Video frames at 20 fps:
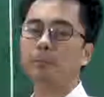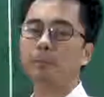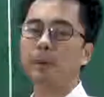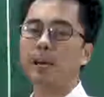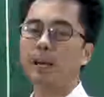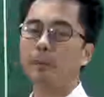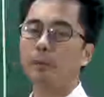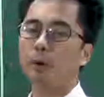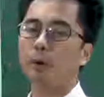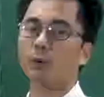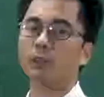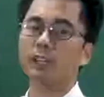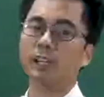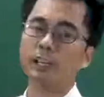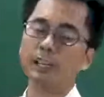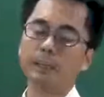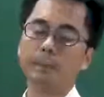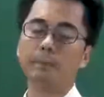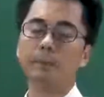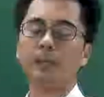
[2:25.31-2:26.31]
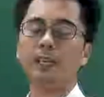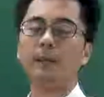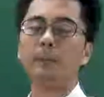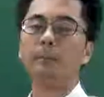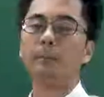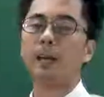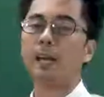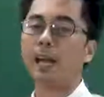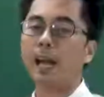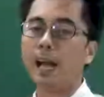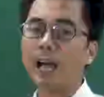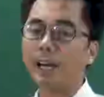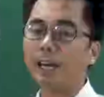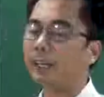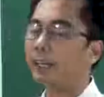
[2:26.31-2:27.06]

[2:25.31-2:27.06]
P1 đến điểm P2